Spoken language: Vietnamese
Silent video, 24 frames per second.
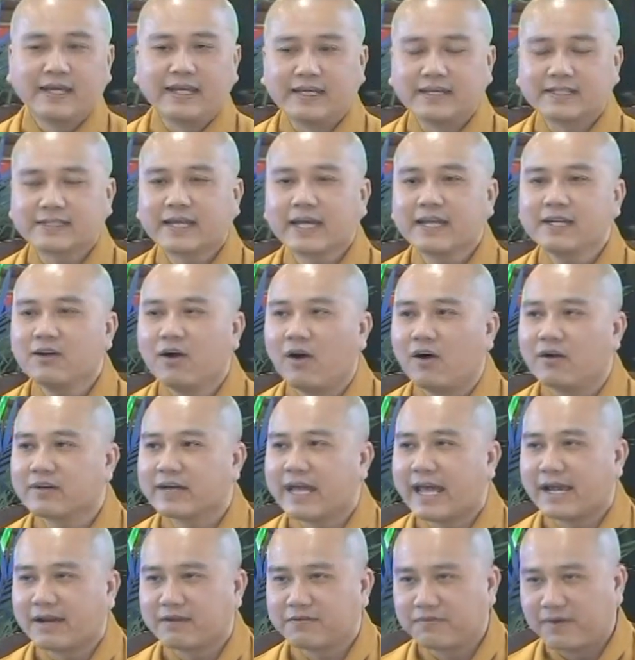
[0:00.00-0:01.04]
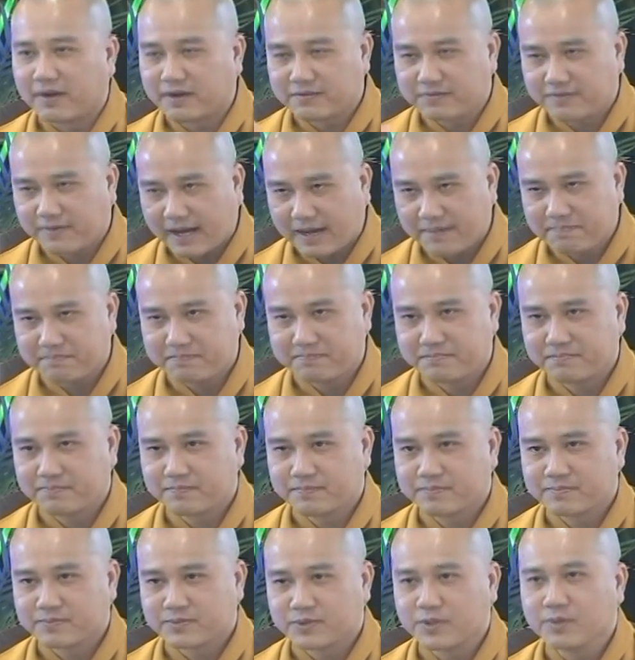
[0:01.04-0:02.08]
Thì cái ngọn đèn Phật Pháp
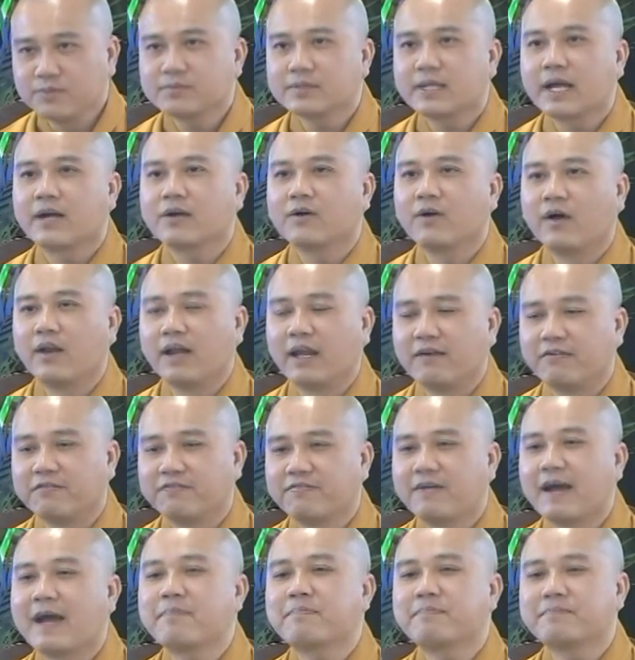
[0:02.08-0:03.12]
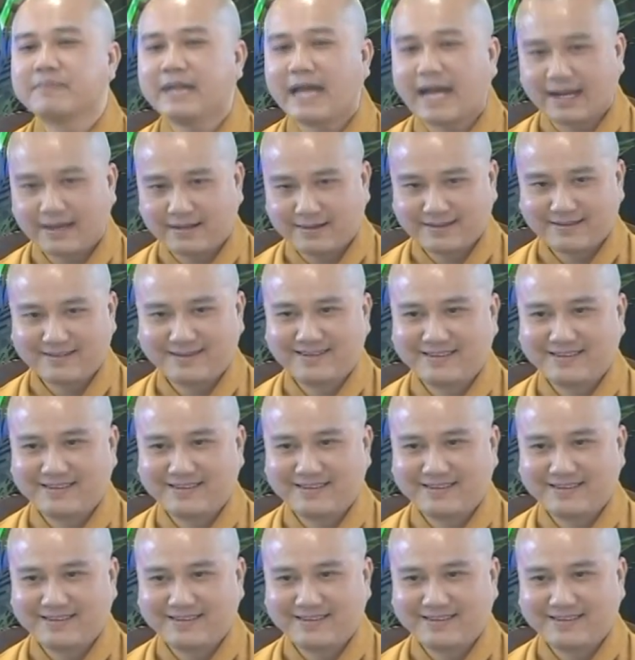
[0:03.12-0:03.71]
chúng ta gọi là Pháp Đăng.